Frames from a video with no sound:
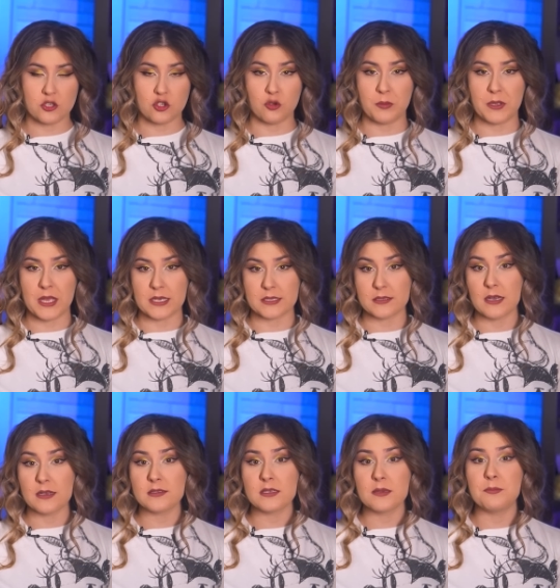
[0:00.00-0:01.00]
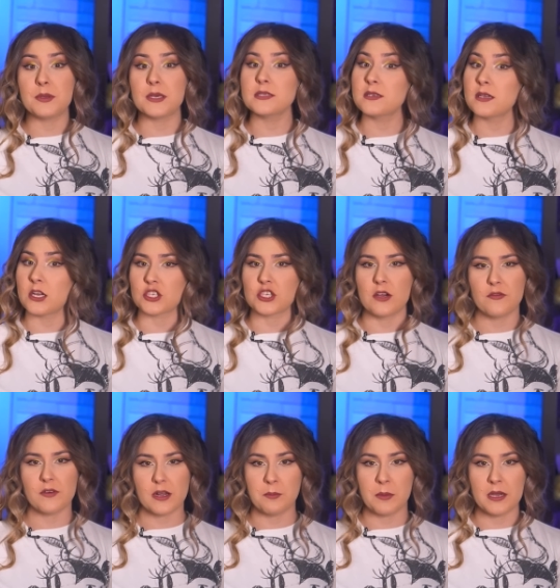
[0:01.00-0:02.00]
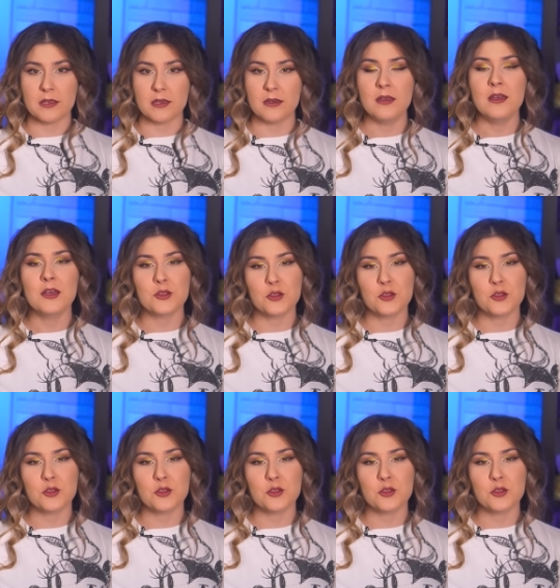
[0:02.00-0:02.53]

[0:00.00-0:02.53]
чтобы не остаться без гроша в кармане.